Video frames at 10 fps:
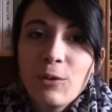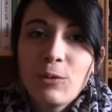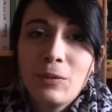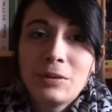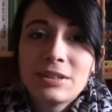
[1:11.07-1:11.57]

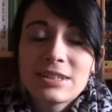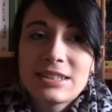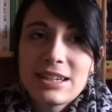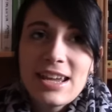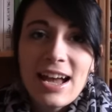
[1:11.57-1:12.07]

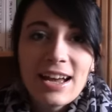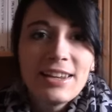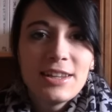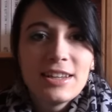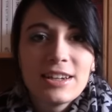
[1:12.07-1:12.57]
Und äh, ja,
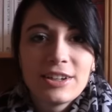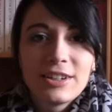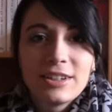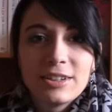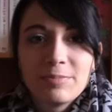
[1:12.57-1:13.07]
die...
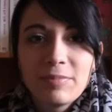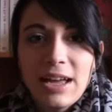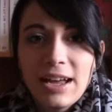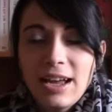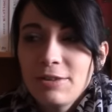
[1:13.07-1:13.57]
Äh,
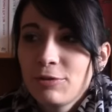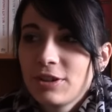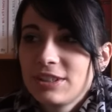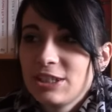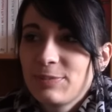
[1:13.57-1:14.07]

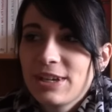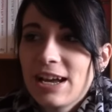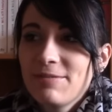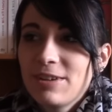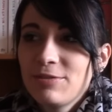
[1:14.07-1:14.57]
Antworten, die ich
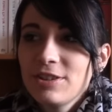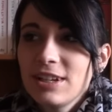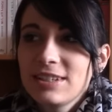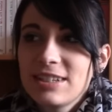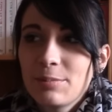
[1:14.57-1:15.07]
bekam, waren
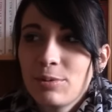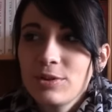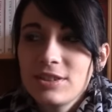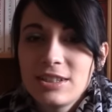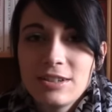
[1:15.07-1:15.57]
wirklich sehr
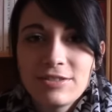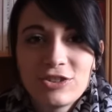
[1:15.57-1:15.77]
positiv.